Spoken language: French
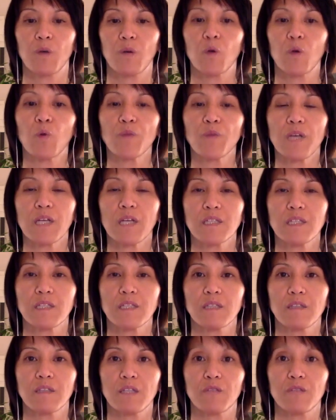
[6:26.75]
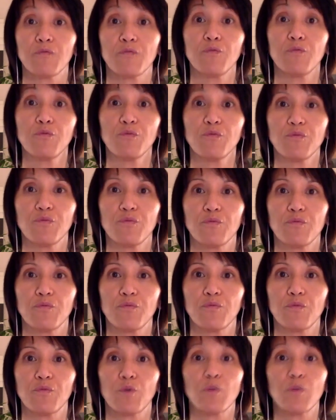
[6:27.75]
contraste, c'est-à-dire que vous
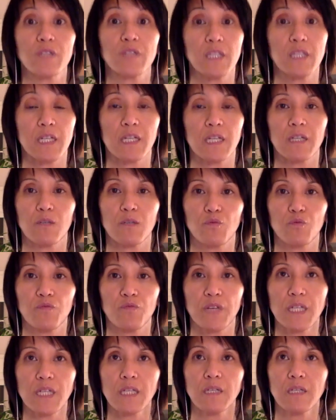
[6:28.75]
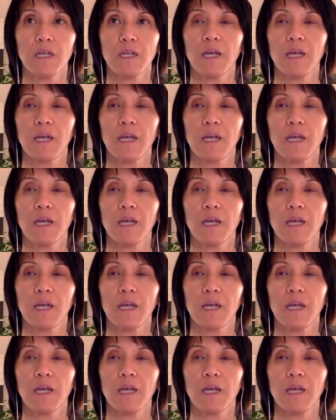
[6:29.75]
vous considérez ouvert,